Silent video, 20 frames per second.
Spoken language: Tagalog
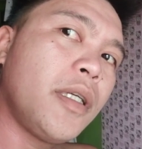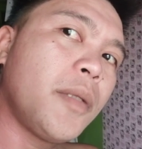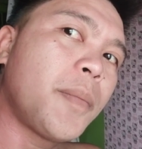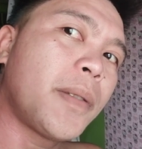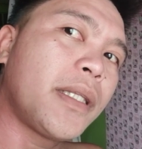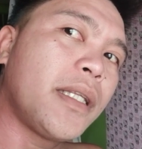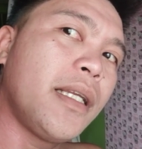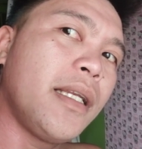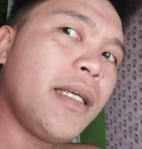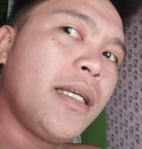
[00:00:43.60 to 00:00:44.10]
Yan,
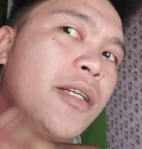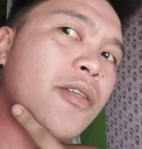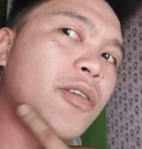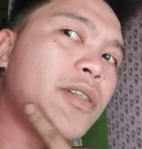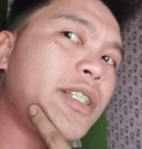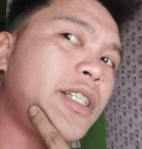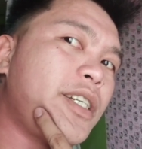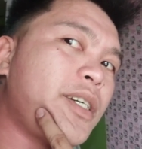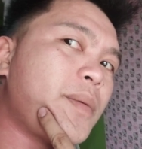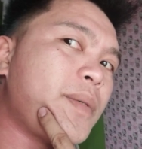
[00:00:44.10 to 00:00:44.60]
patiliig
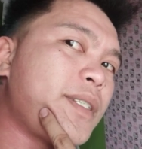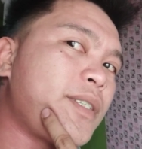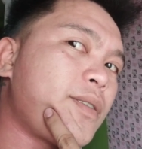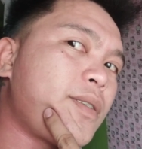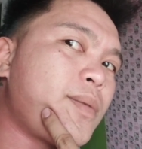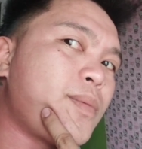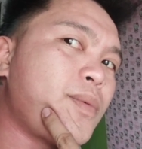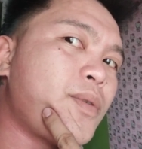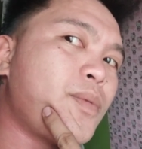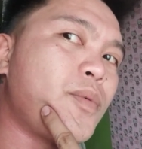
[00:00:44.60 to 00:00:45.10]
ko kajamas
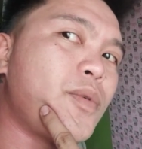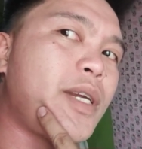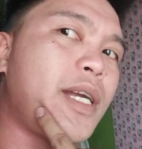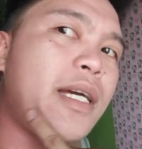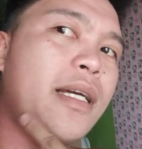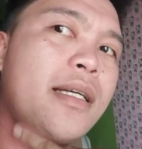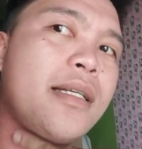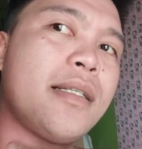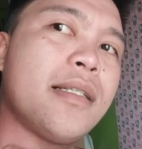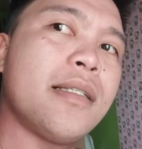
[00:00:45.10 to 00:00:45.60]
so ano
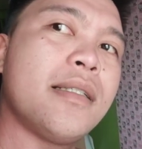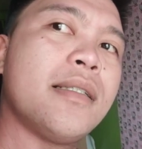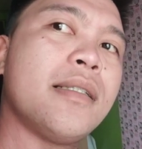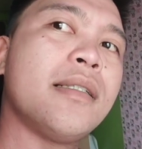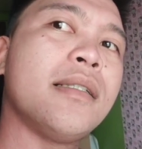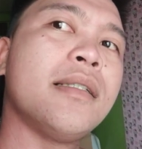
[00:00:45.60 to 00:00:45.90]
namumula.